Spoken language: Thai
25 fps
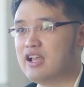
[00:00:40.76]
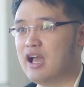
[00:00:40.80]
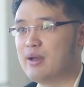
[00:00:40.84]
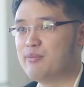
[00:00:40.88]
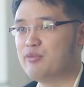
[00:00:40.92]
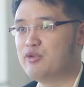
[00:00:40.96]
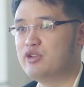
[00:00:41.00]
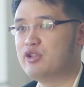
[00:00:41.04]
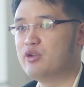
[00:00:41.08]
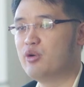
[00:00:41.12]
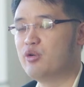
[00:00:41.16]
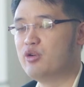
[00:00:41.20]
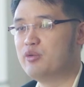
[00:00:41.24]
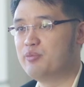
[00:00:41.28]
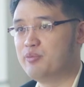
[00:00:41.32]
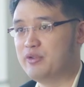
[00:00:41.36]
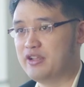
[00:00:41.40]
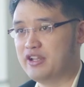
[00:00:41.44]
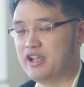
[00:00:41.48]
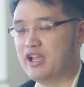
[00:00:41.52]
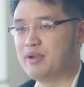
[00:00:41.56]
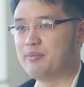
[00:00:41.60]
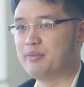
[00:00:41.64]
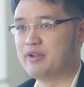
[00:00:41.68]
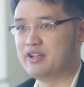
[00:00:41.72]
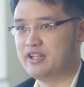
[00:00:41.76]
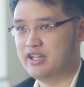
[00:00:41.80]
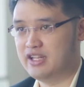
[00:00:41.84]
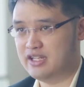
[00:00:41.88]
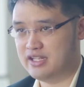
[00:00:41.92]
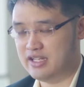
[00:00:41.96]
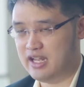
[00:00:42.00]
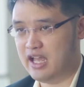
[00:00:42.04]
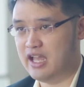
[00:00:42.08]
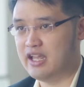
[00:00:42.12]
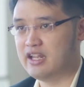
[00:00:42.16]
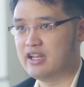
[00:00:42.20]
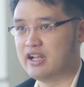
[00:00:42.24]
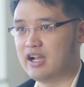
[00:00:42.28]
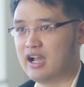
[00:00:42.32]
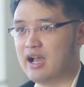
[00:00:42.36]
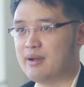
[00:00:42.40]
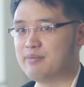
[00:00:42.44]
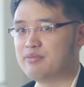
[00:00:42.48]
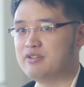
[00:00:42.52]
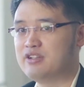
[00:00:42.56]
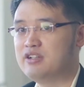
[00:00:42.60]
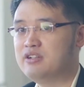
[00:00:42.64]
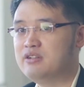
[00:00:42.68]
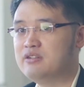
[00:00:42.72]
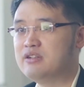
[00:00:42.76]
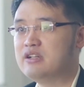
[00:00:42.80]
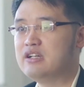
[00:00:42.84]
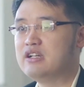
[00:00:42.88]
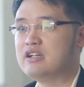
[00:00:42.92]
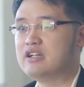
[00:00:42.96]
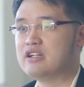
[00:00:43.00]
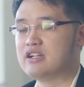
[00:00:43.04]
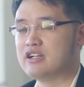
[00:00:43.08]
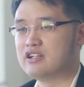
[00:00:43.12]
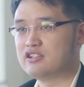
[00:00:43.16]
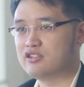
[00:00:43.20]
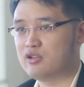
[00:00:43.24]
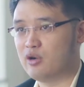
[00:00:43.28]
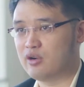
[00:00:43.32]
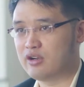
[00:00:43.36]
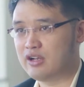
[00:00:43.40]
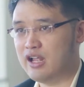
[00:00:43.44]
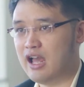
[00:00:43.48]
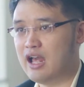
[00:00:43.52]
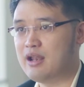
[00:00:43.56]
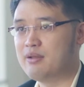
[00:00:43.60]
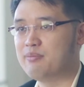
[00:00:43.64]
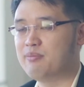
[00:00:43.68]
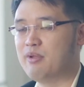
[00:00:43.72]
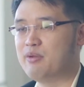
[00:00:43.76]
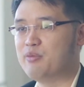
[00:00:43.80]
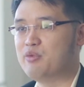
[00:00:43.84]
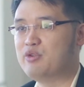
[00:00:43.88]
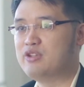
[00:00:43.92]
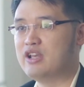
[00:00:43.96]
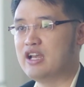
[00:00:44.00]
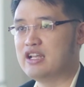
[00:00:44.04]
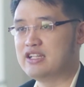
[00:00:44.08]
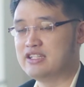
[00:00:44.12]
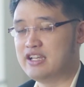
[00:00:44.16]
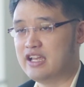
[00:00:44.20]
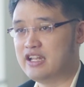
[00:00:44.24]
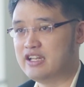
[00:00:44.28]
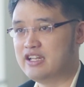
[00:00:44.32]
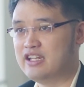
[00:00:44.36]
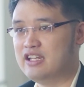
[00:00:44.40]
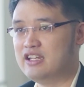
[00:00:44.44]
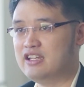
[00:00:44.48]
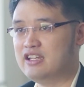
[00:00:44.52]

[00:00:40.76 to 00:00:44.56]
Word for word: การวุฒิโอลิมปิกแห่งประเทศไทยครับซึ่งทั้งสองท่านเป็นผู้ใหญ่ใจดี